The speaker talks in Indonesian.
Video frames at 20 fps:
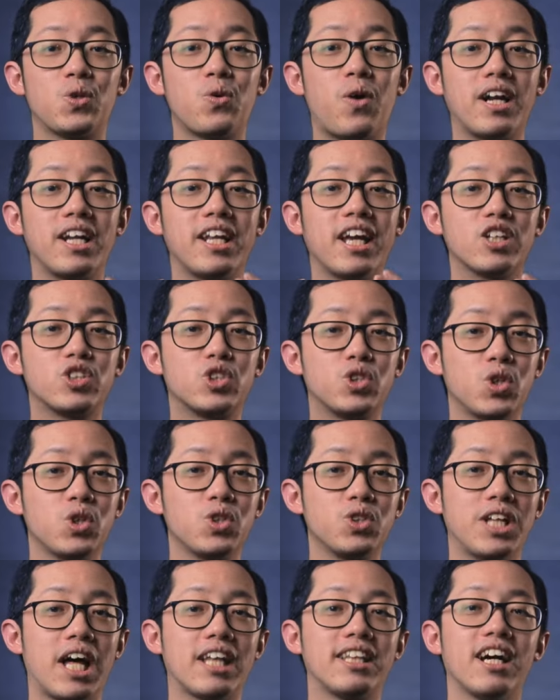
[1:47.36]
Tuhan
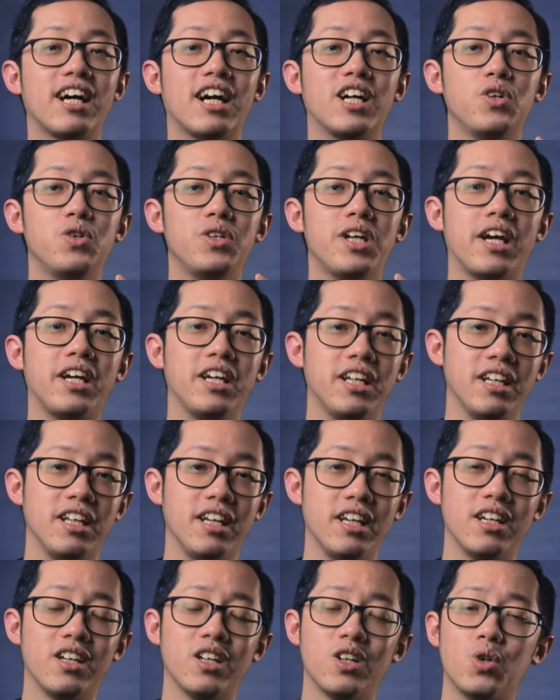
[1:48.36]
Yesus datang ke dunia
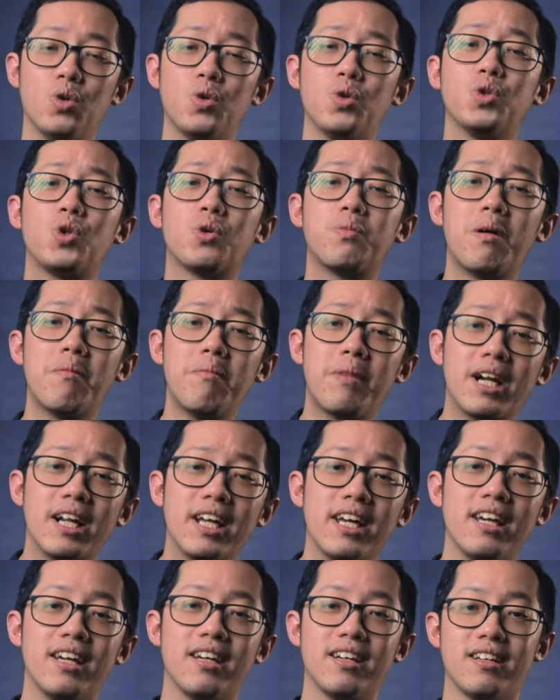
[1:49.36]
ini untuk
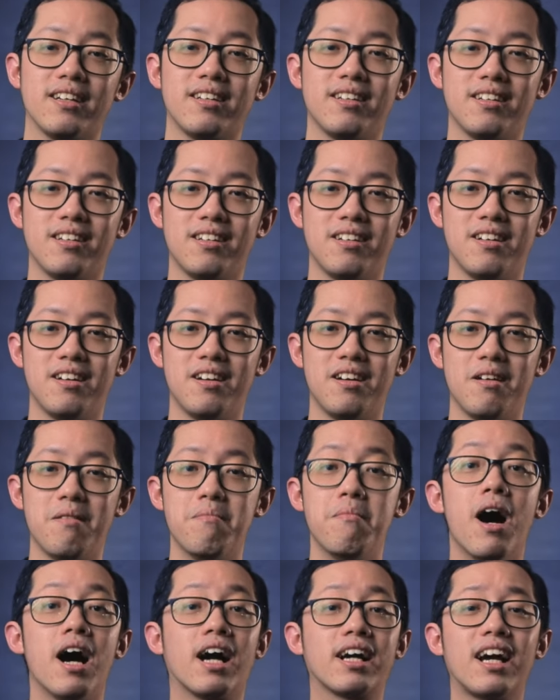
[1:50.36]
memberi.
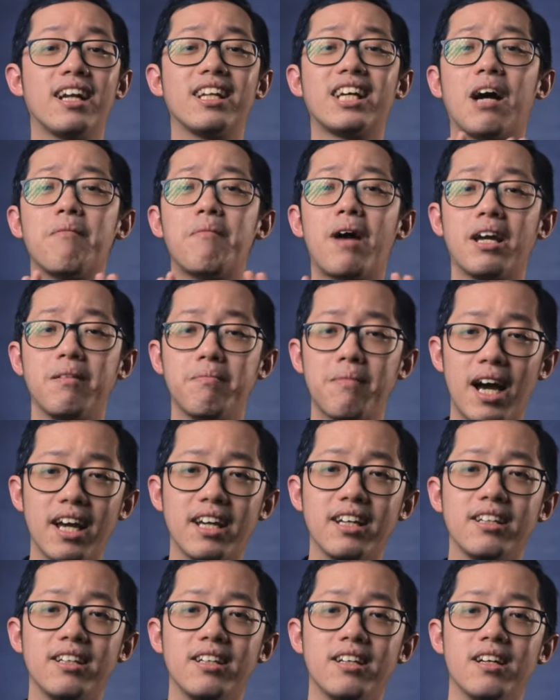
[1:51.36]
Bahkan gak
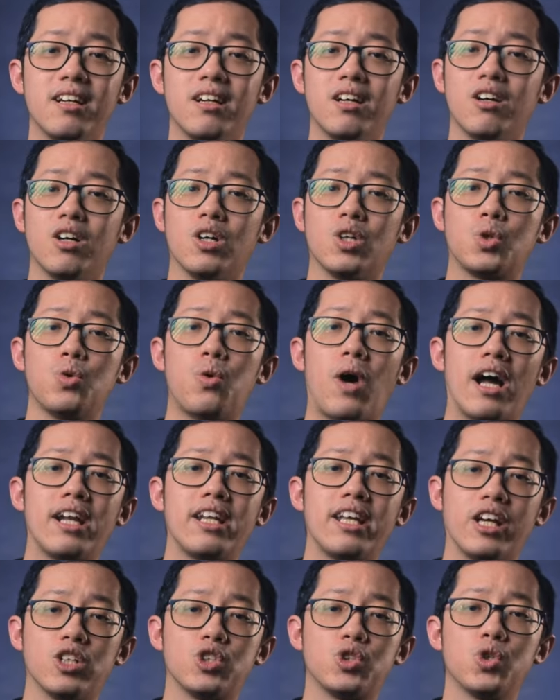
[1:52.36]
main-main,
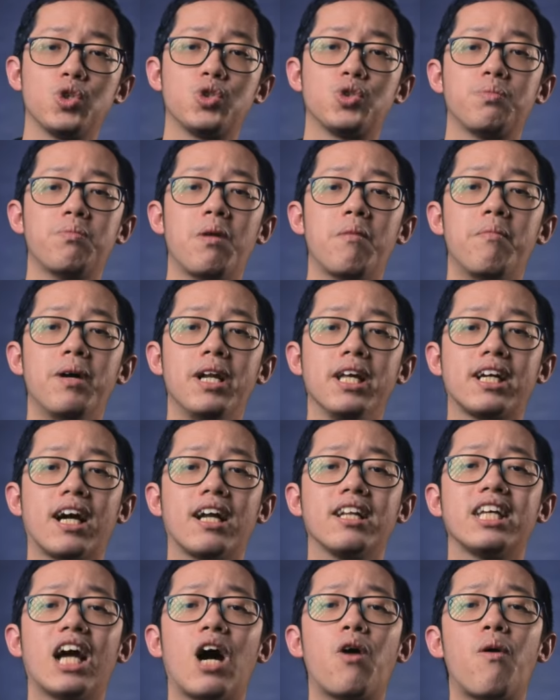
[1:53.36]
Tuhan Yesus
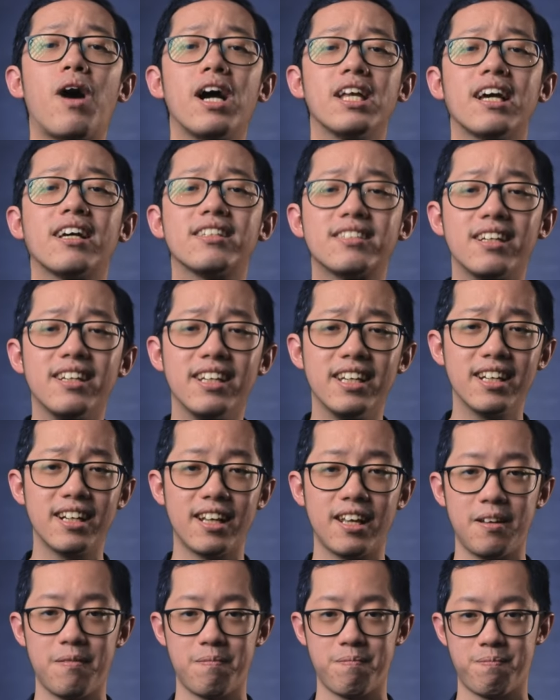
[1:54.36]
memberikan nyawanya
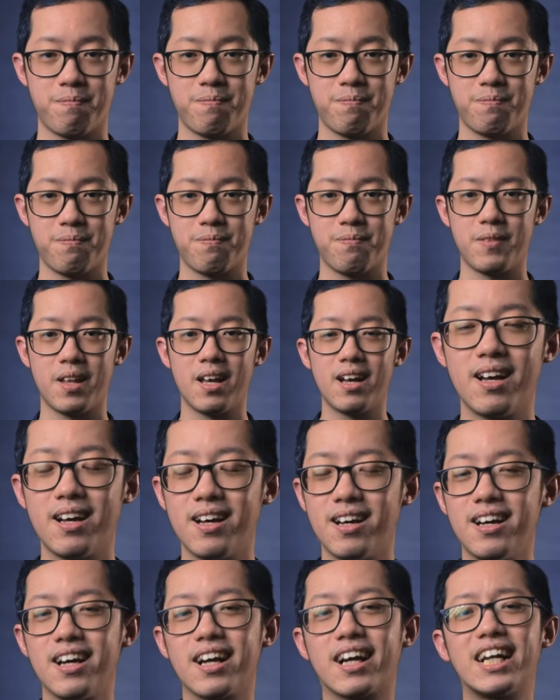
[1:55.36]
sendiri
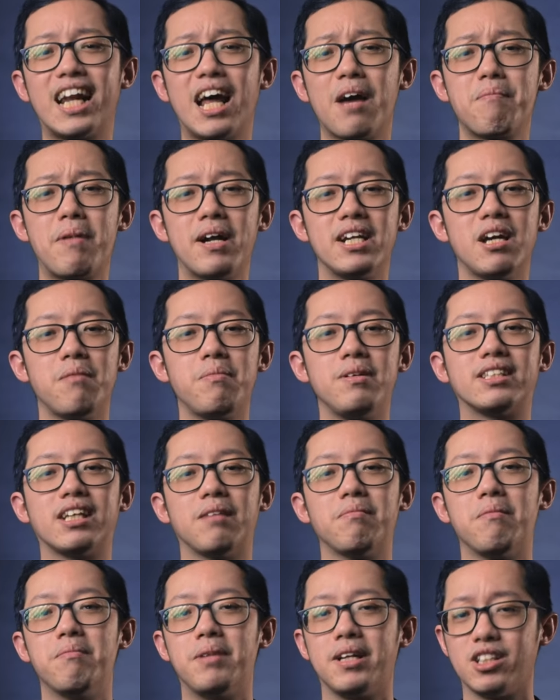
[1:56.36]
Kenapa dia
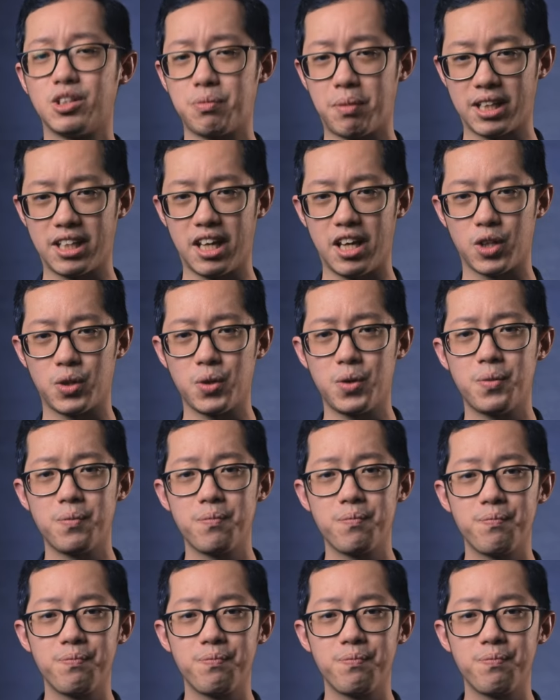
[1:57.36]
bisa memberi seperti itu?